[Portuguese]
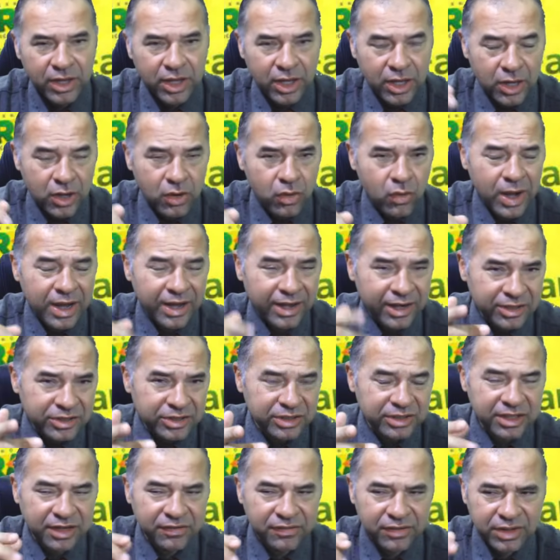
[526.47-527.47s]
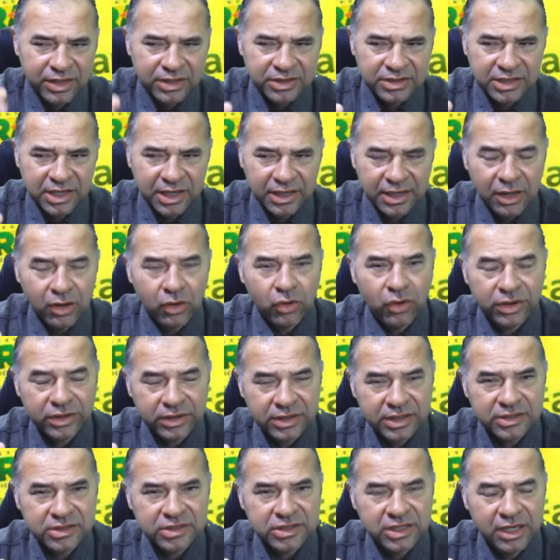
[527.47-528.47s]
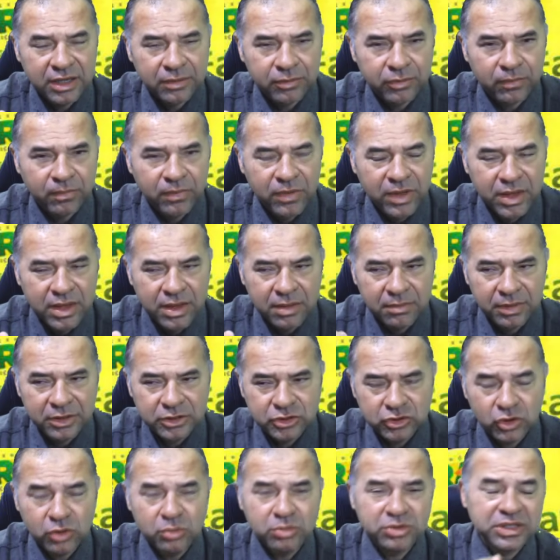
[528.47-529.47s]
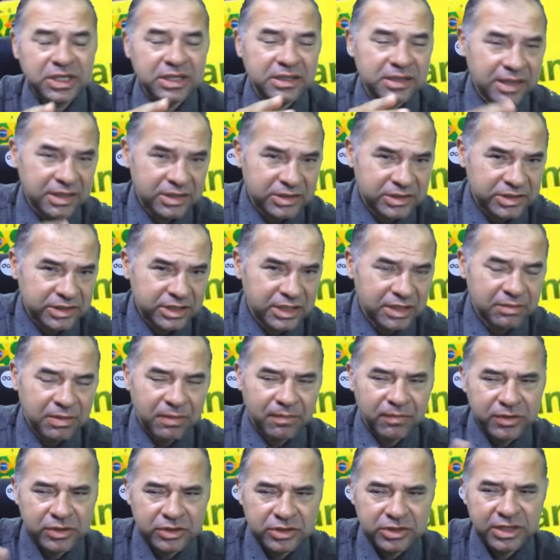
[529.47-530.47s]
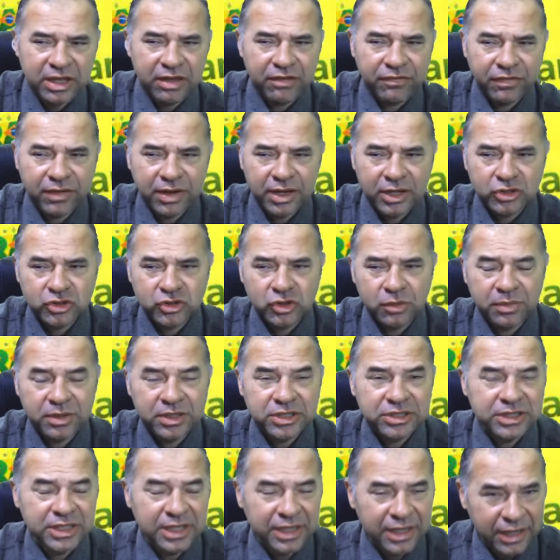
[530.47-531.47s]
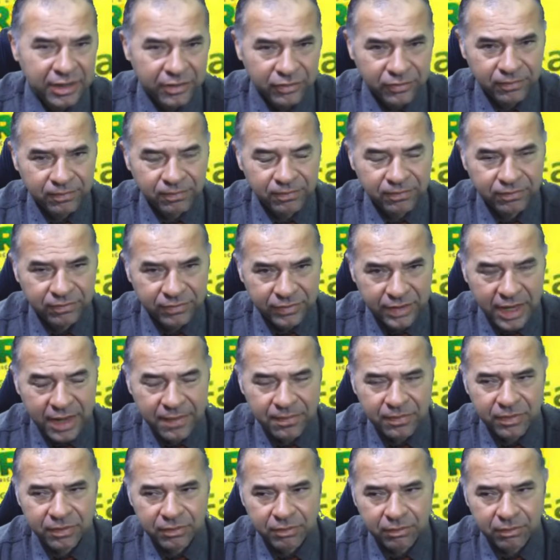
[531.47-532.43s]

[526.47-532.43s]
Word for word: Eu acreditava que ia sair agora em dezembro, mas como já está em cima, isso deve ficar só para janeiro tá?